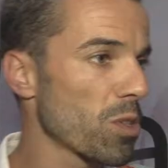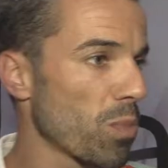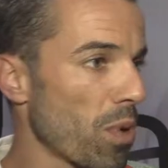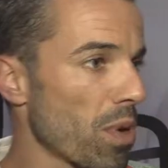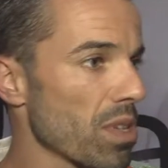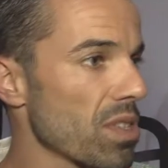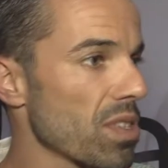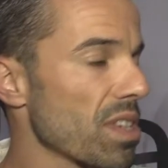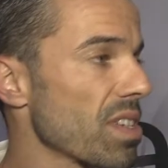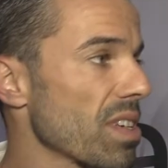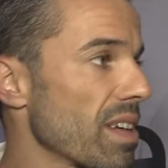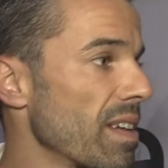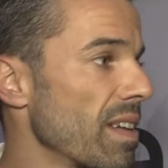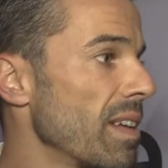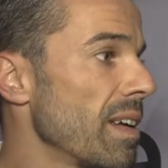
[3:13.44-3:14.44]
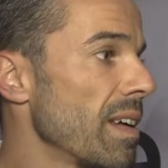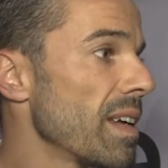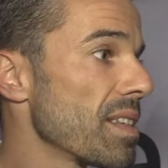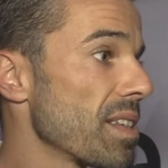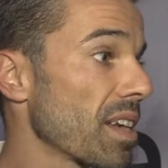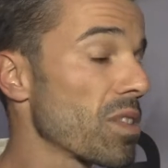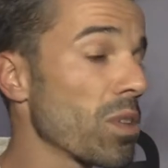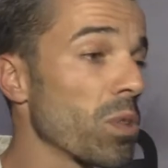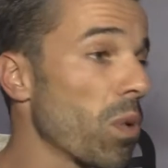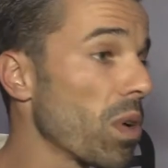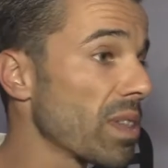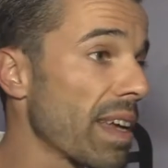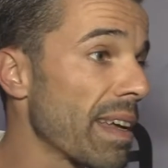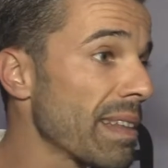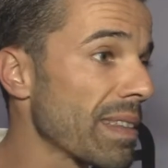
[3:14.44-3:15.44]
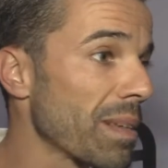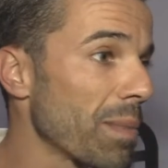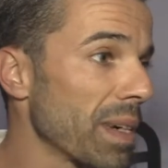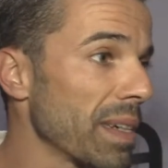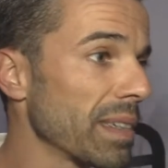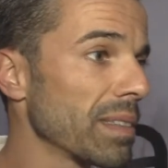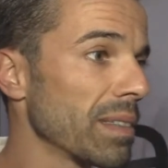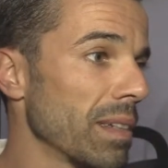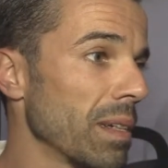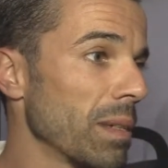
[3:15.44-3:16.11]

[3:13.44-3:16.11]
de esporte, seja, seja a questão do hotel também.